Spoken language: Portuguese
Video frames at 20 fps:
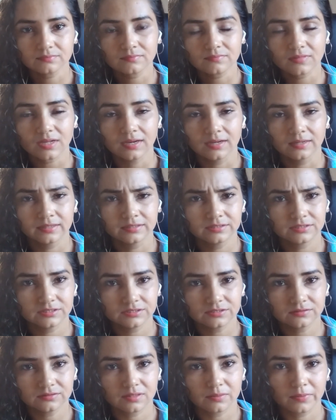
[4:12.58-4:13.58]
Além disso,
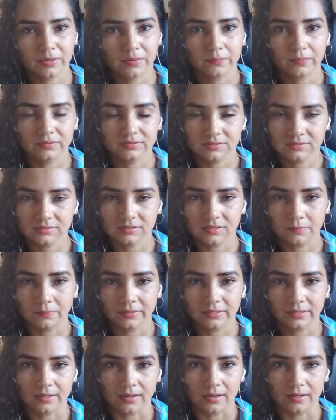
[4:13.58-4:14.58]
também podem ser
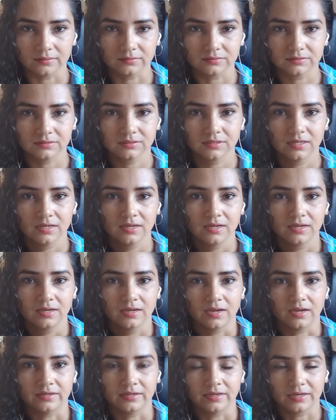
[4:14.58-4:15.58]
aplicados
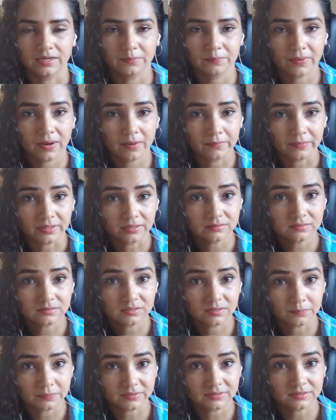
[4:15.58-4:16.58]
em equipamentos que
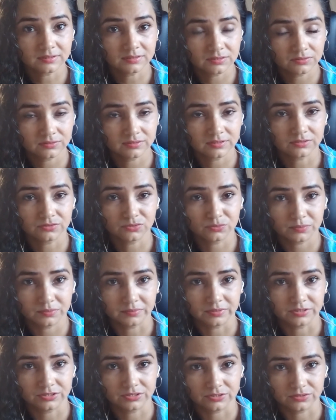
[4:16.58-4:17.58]
precisam ser
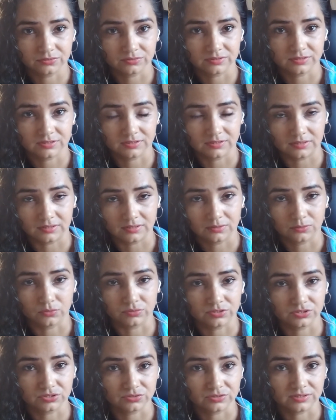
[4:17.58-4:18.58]
submetidos em
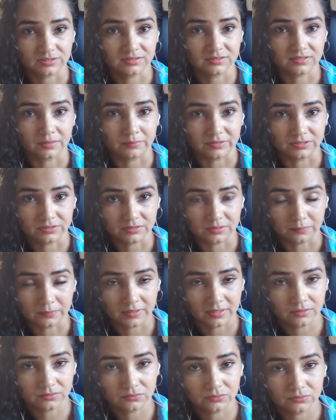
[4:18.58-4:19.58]
condições extremas de
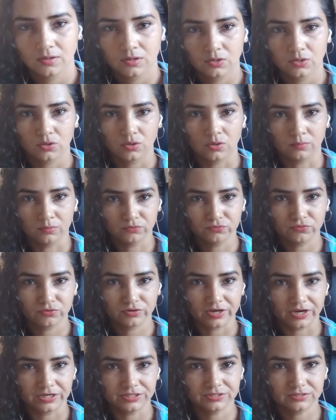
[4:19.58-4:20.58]
temperatura, como o
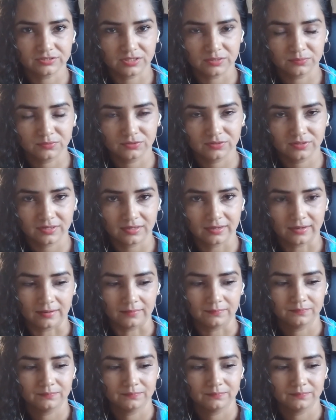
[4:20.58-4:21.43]
foguete termonuclear.